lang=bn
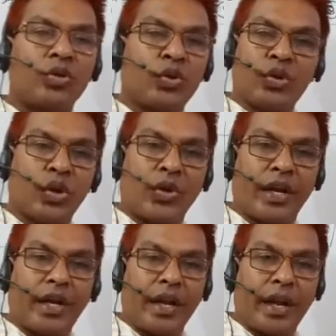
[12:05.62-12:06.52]
লগ দুই
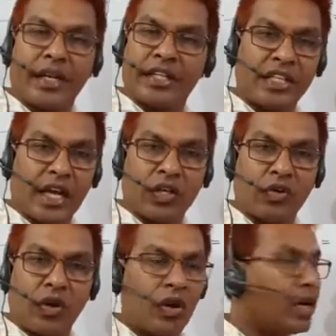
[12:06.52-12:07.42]
ধরনের একটি
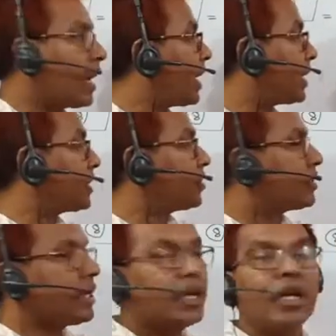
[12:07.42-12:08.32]
সাধারণ লগ আর একটি
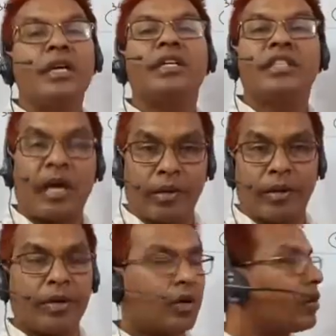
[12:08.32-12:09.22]
হচ্ছে
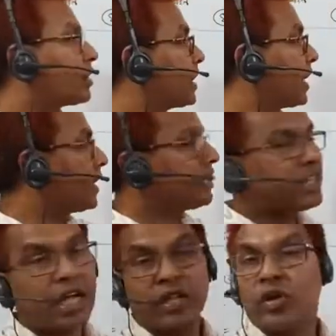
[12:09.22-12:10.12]
স্বাভাবিক লগ তো এখানে
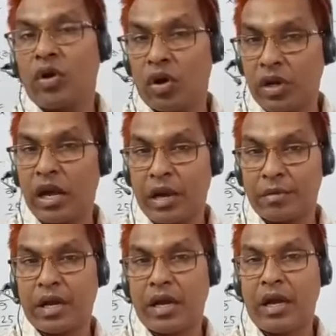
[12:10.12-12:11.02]
সাধারণ লগ
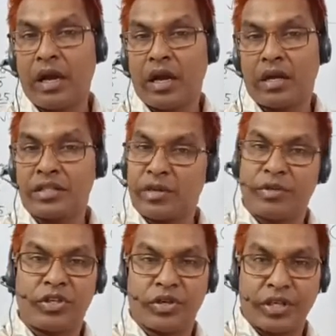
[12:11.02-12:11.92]
আমরা যে
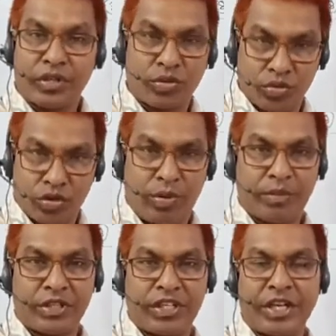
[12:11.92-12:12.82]
বিষয়টি
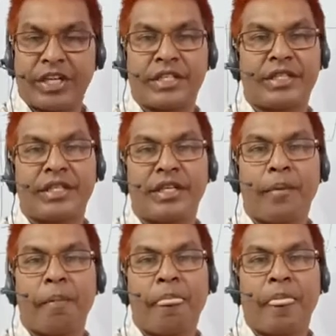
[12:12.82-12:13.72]
সুন্দরভাবে শিখে এসেছি
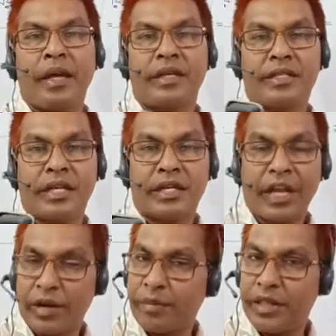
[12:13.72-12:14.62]
যে
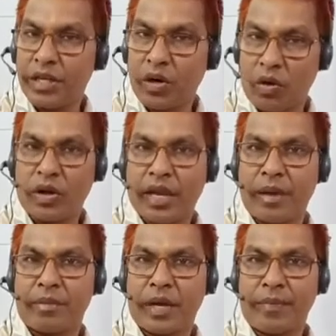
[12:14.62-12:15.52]
টেন ভিত্তিক লগকে
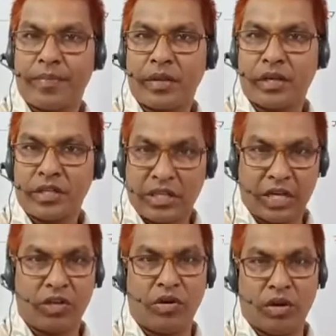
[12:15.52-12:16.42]
আমরা
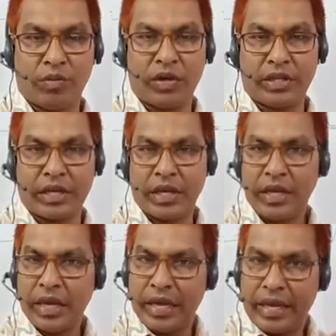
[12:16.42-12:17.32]
সাধারণ লগ বলে থাকি
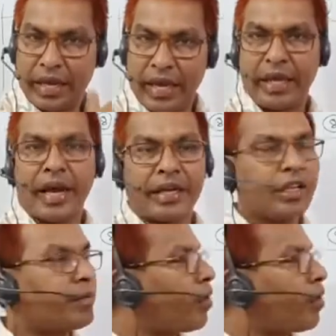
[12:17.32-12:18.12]
এই গাণিতিক